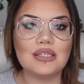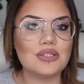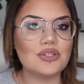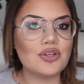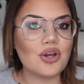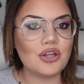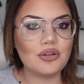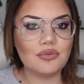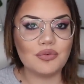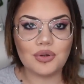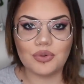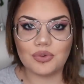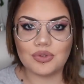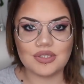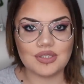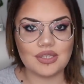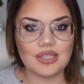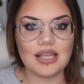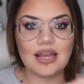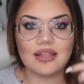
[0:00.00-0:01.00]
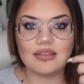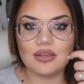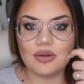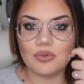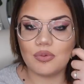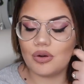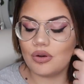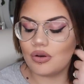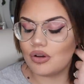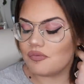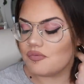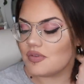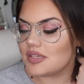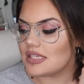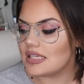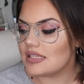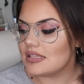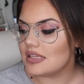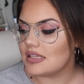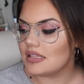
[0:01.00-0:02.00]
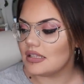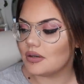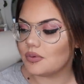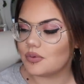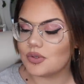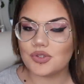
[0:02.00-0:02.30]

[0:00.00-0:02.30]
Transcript: tesori voi consigliate quello che vi sentite